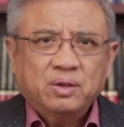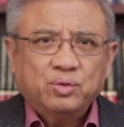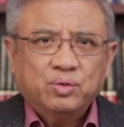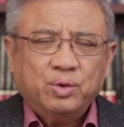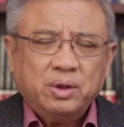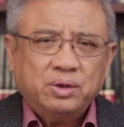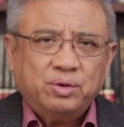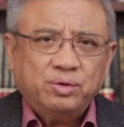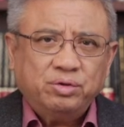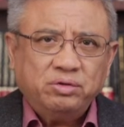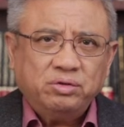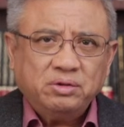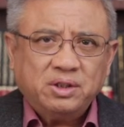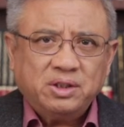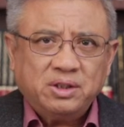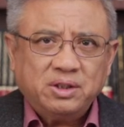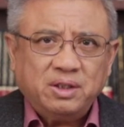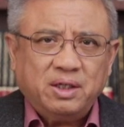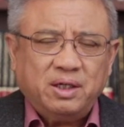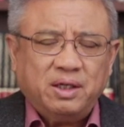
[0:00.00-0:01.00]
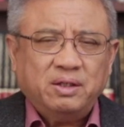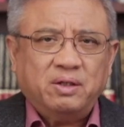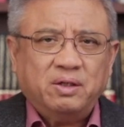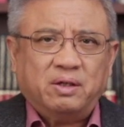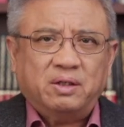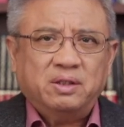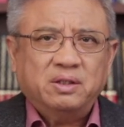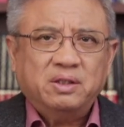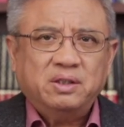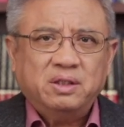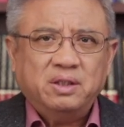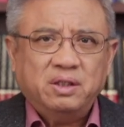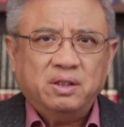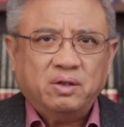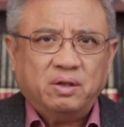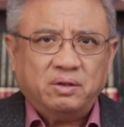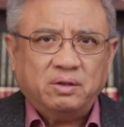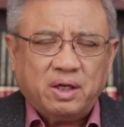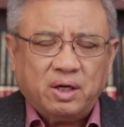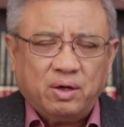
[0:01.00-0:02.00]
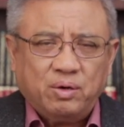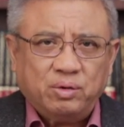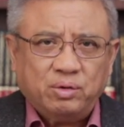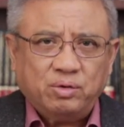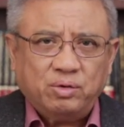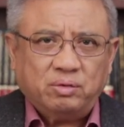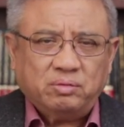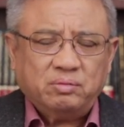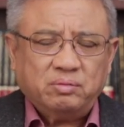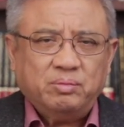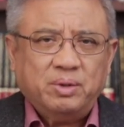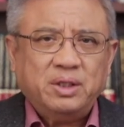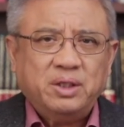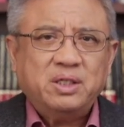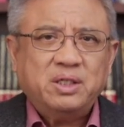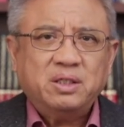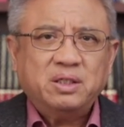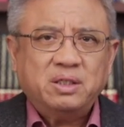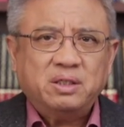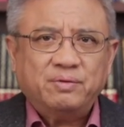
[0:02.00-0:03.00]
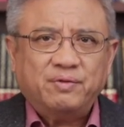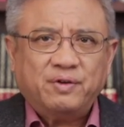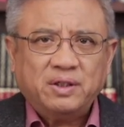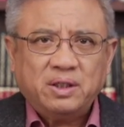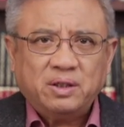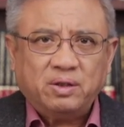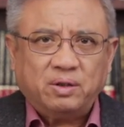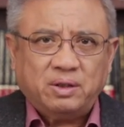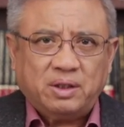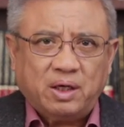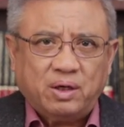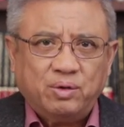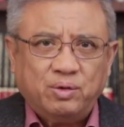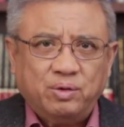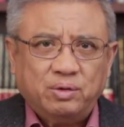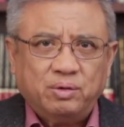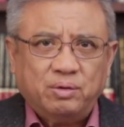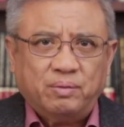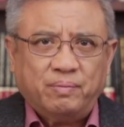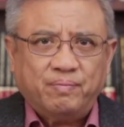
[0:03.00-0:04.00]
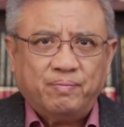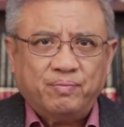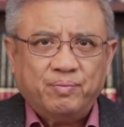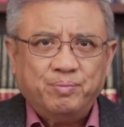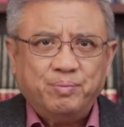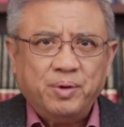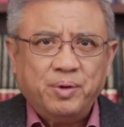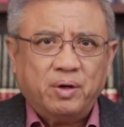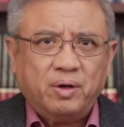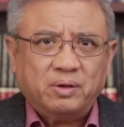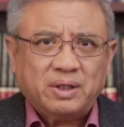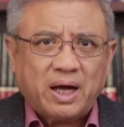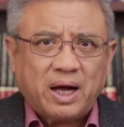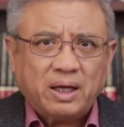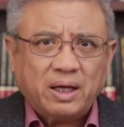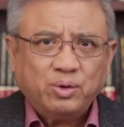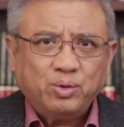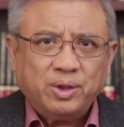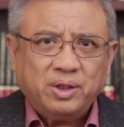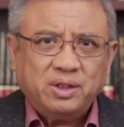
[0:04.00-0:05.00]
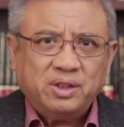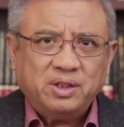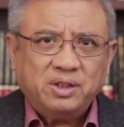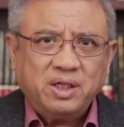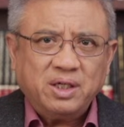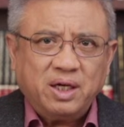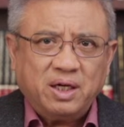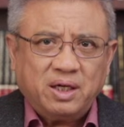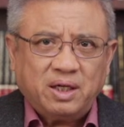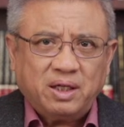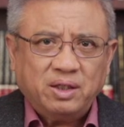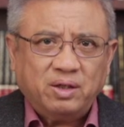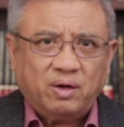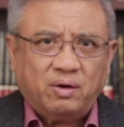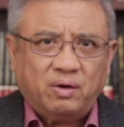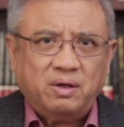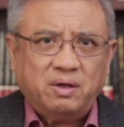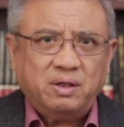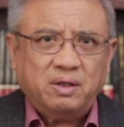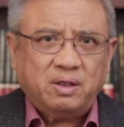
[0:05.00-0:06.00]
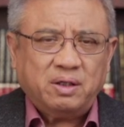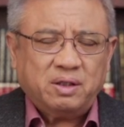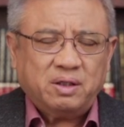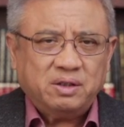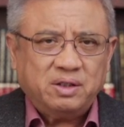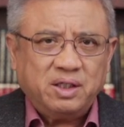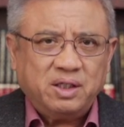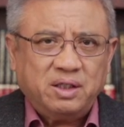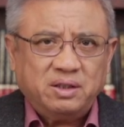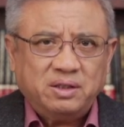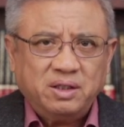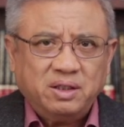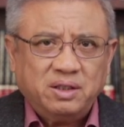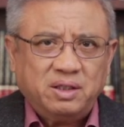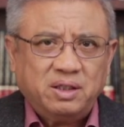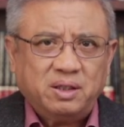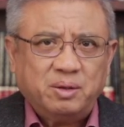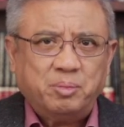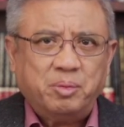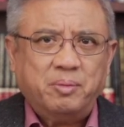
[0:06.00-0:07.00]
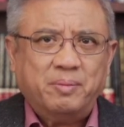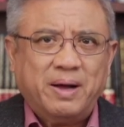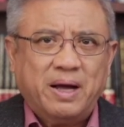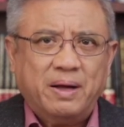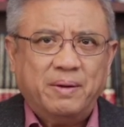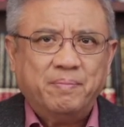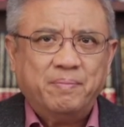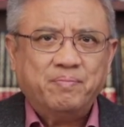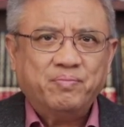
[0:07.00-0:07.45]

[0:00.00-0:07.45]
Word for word: 对去世的领导人进行悼念活动，民间自发的悼念活动，表达对县领导和县政策的不满，